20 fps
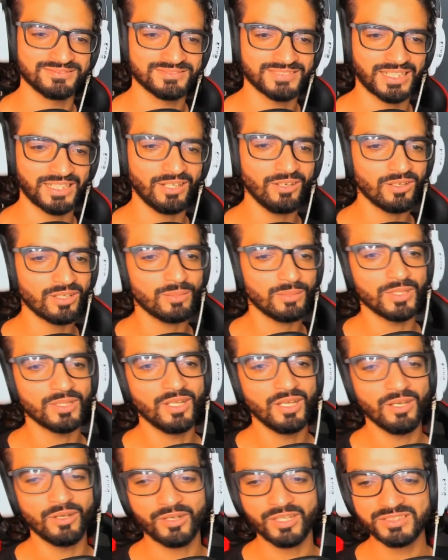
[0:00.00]
Da hora, mano.
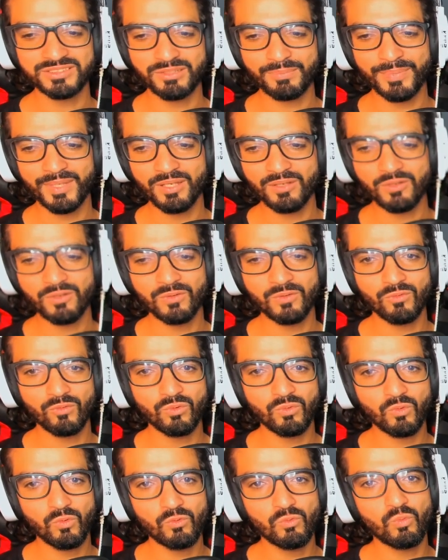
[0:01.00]
Eu quero saber
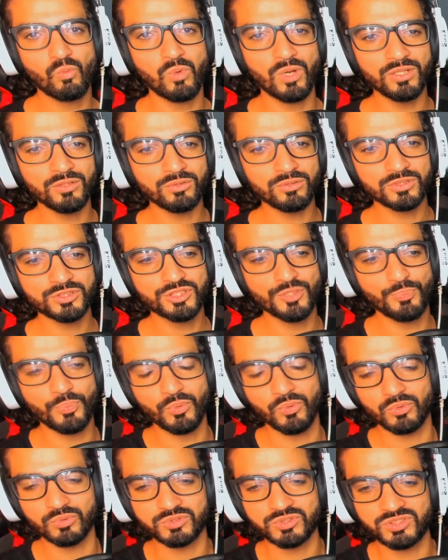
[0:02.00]
quando,
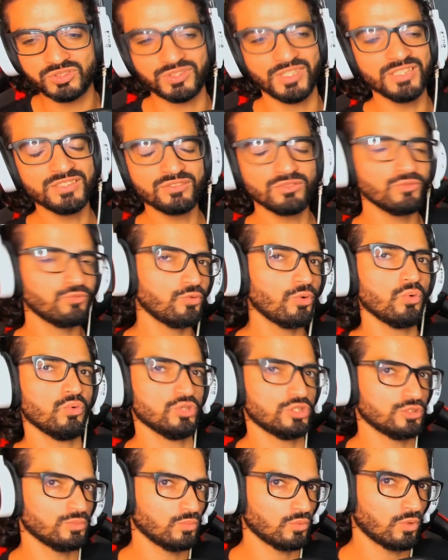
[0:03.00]
tipo, se esse não for o último